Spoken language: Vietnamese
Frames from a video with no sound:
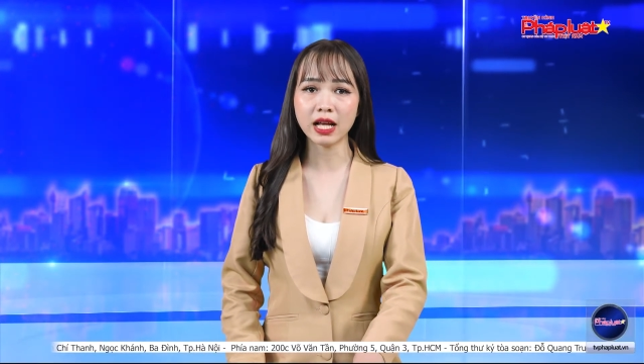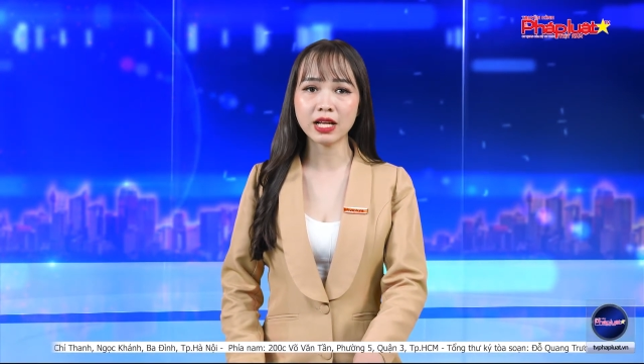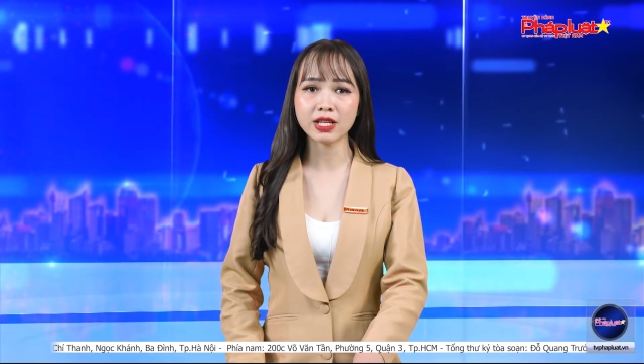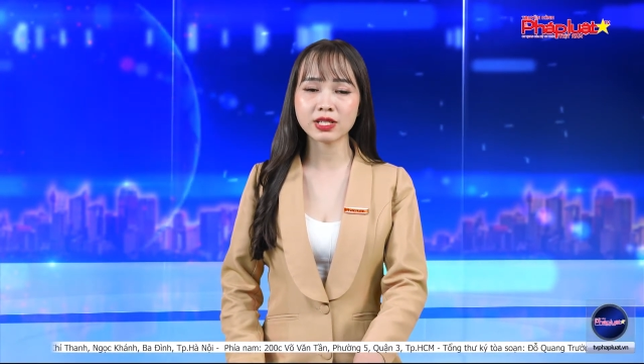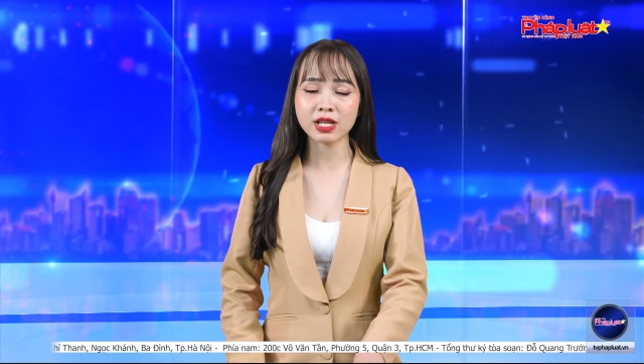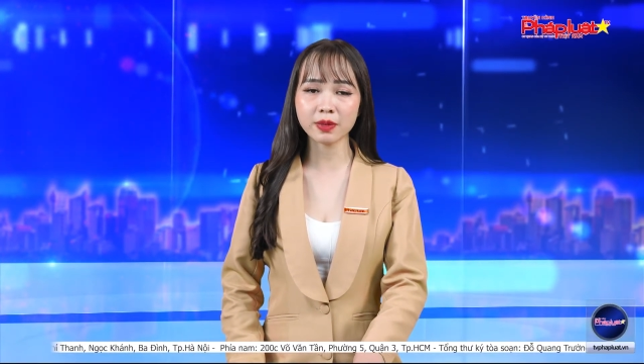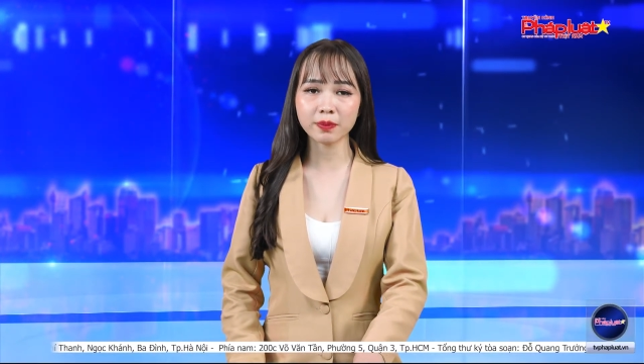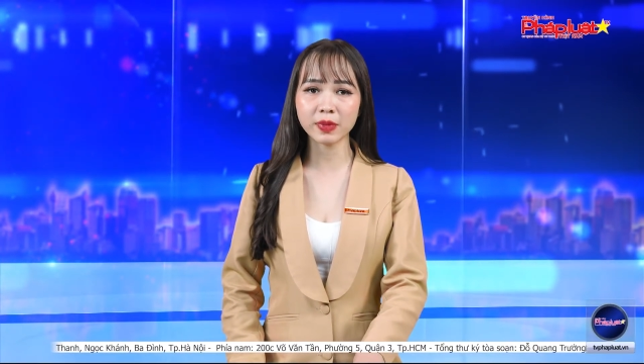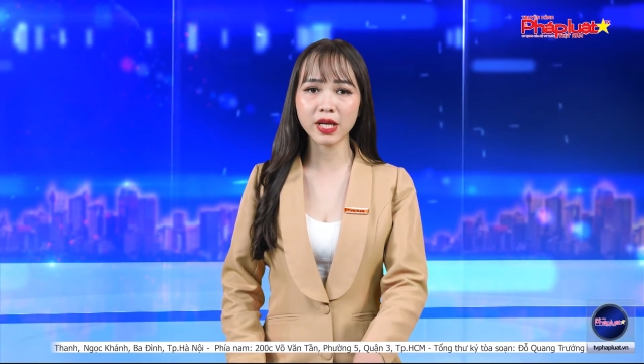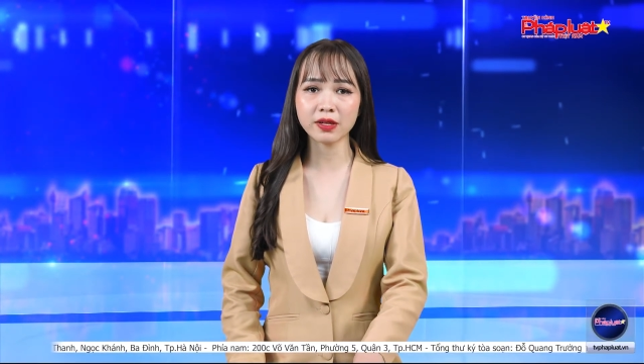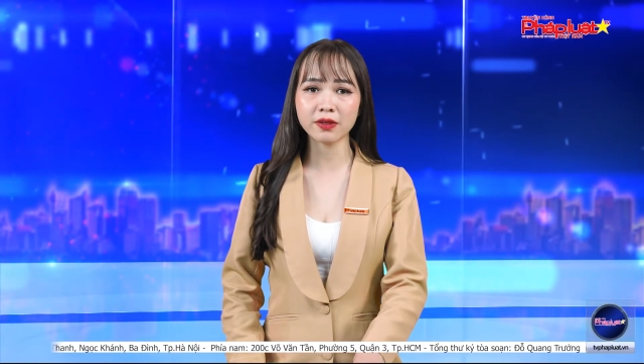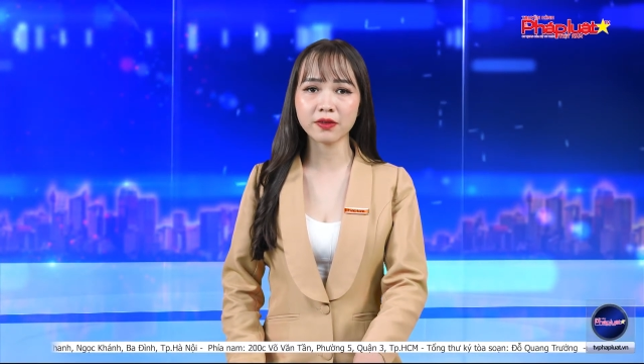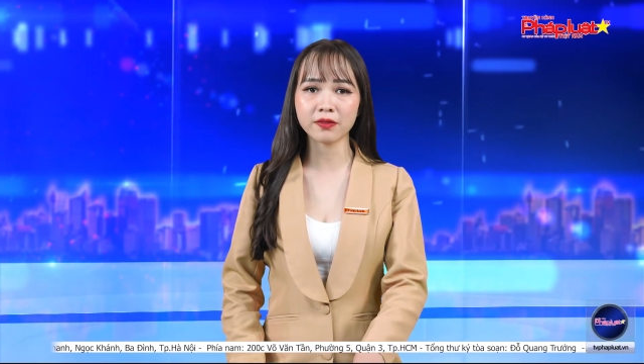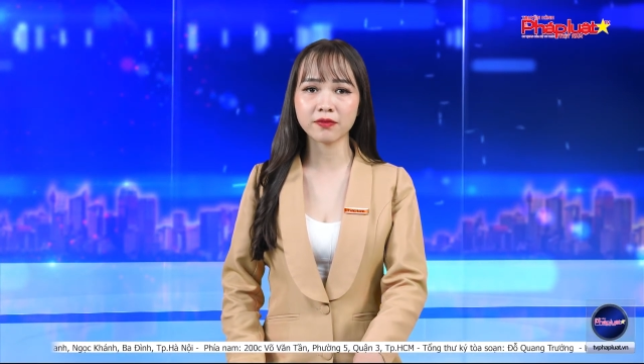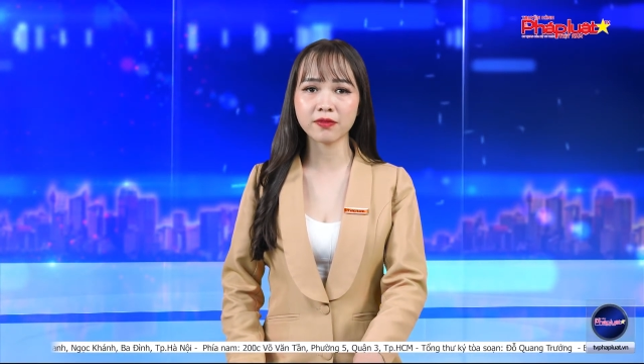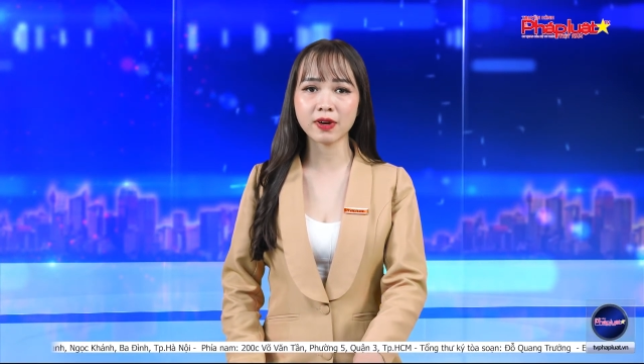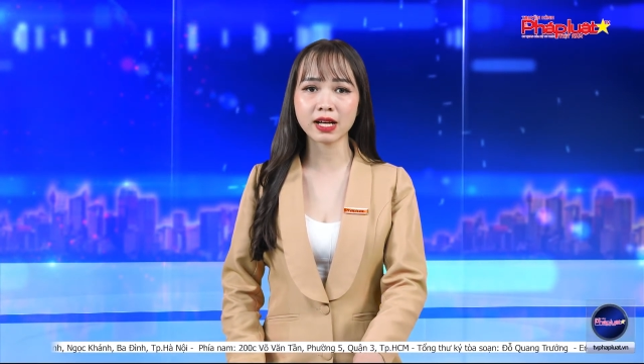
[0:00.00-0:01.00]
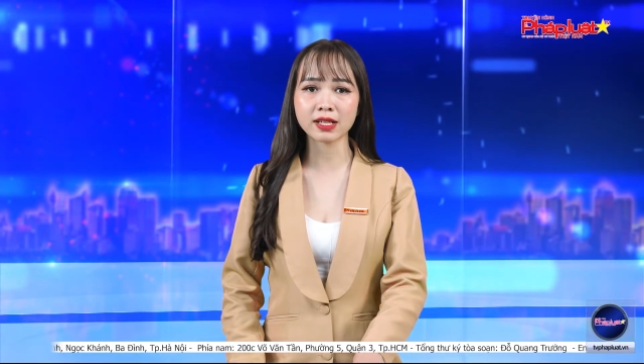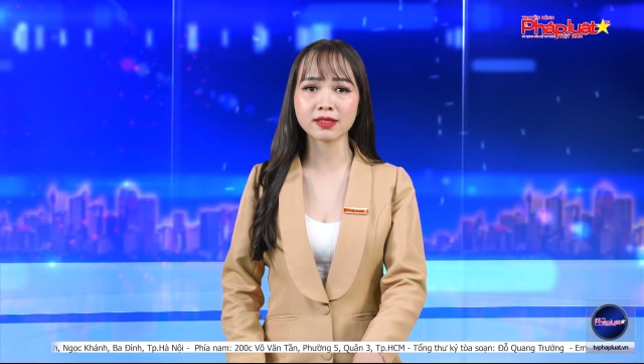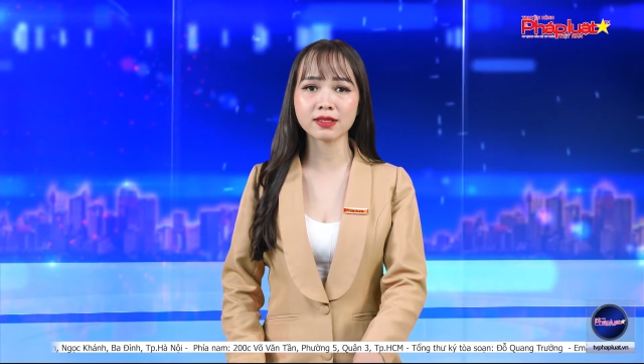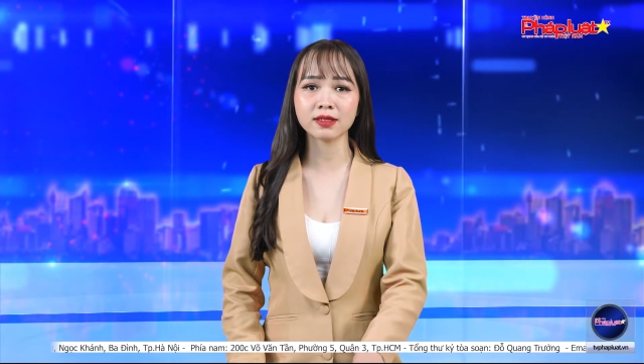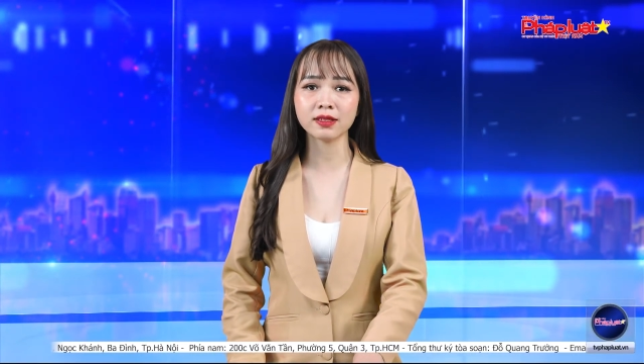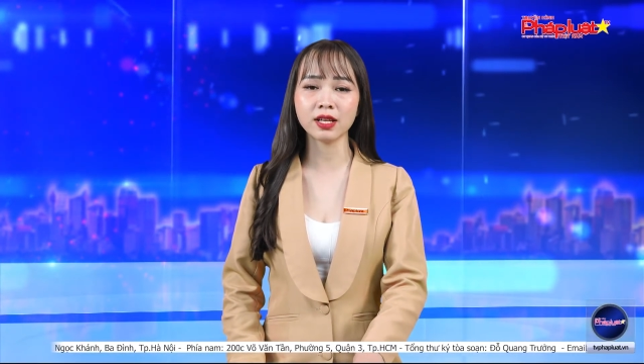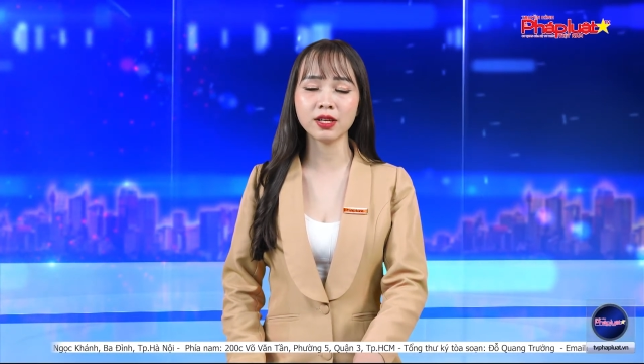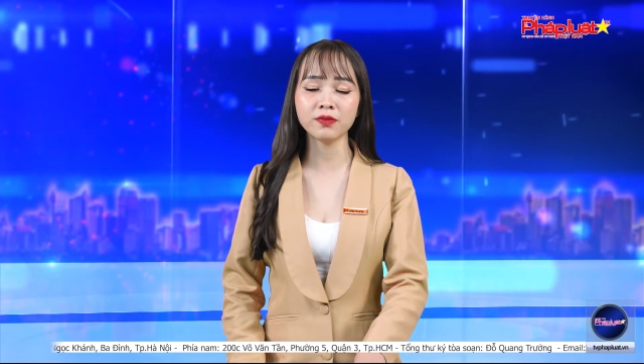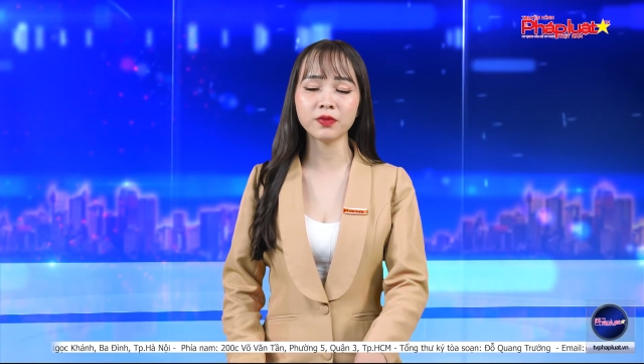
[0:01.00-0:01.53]
xác minh và xử
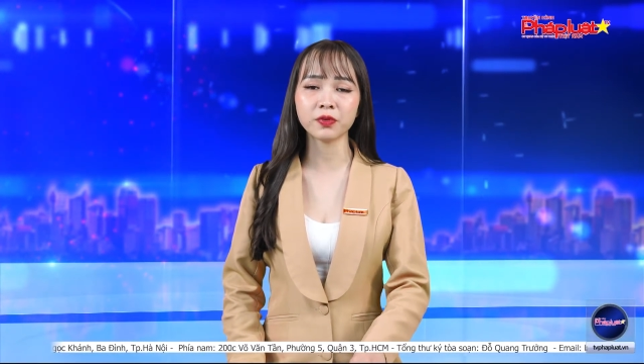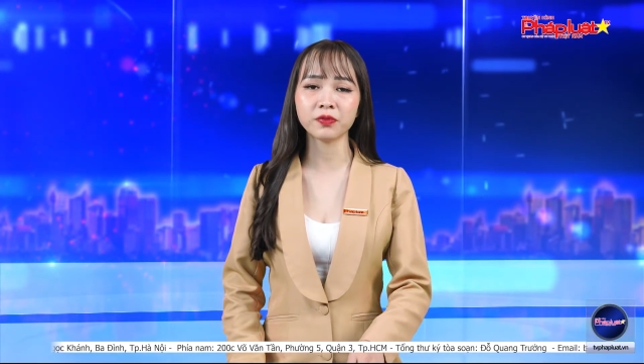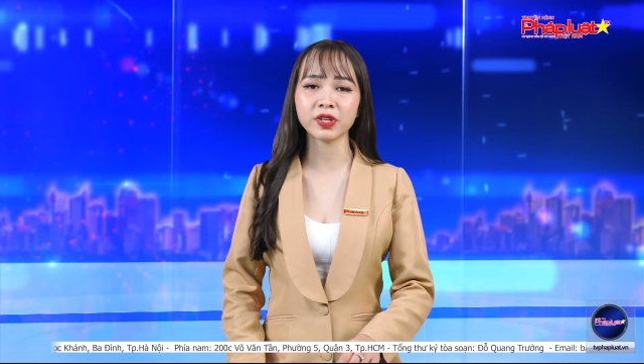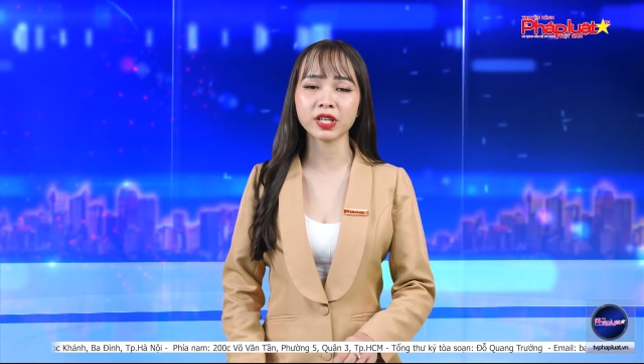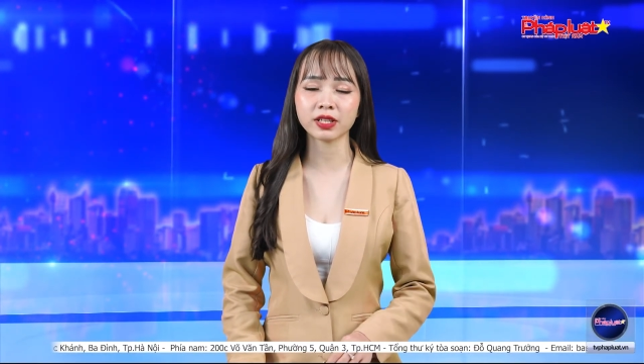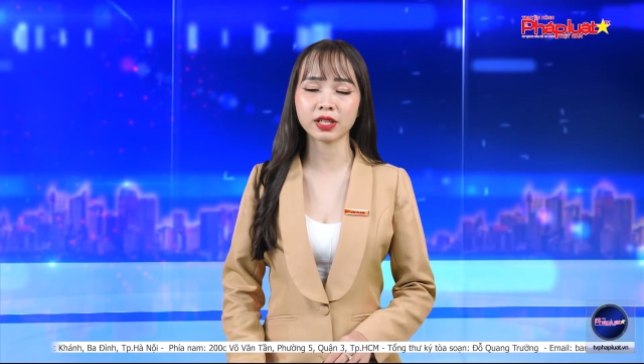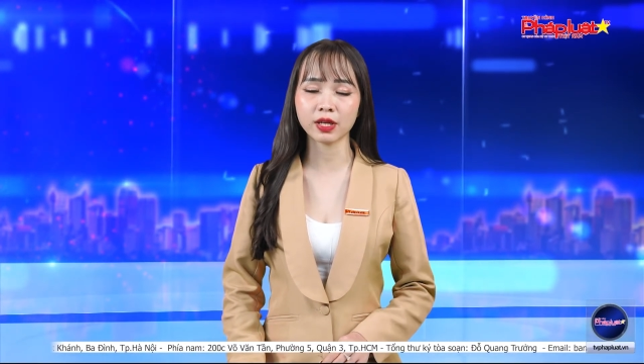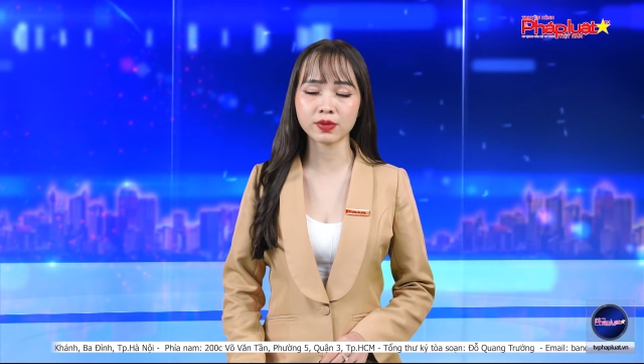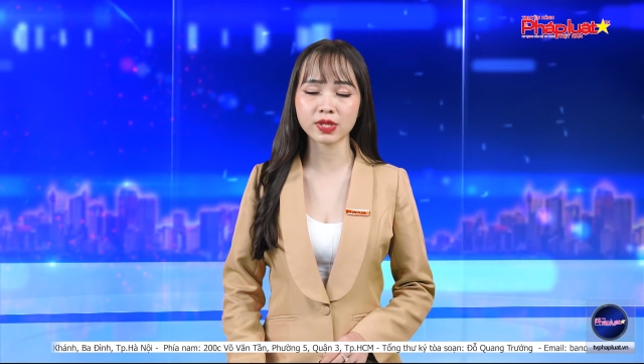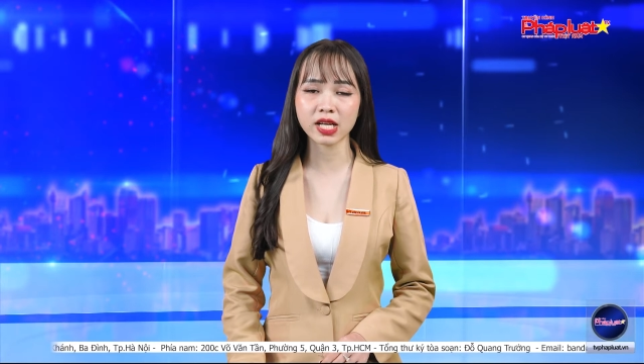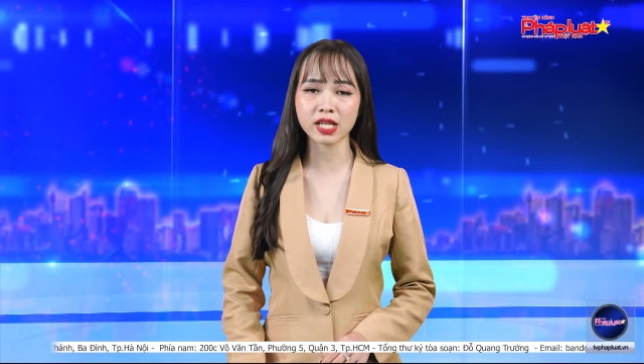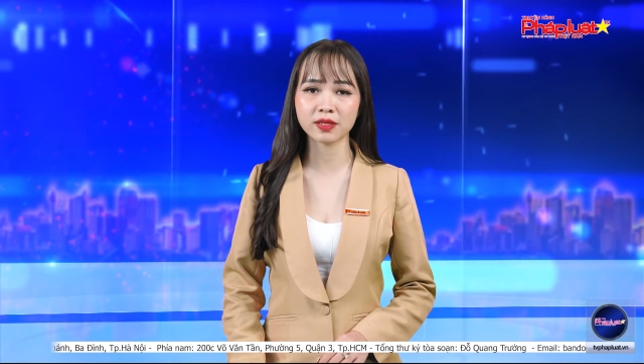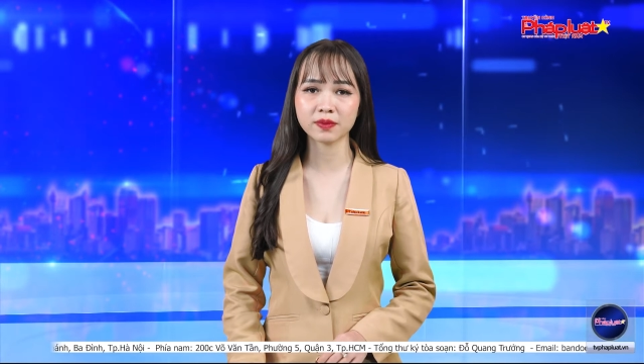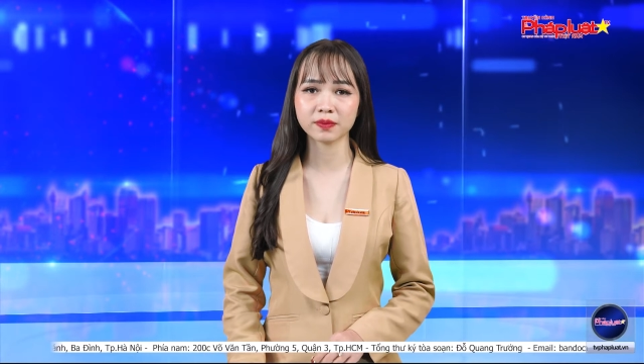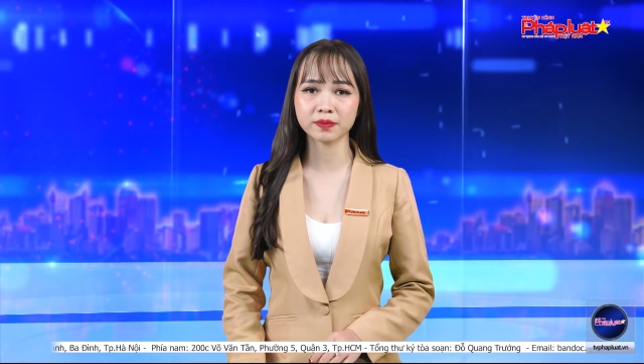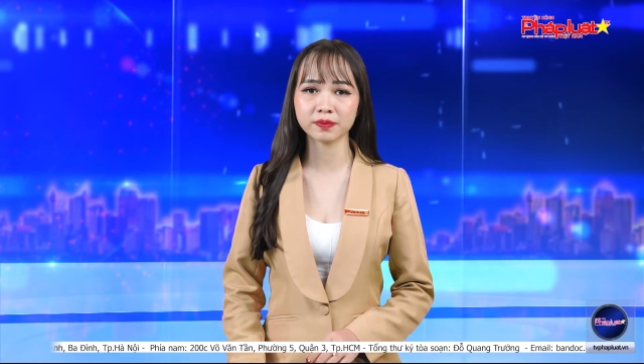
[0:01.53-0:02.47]
lý vụ việc nêu trên.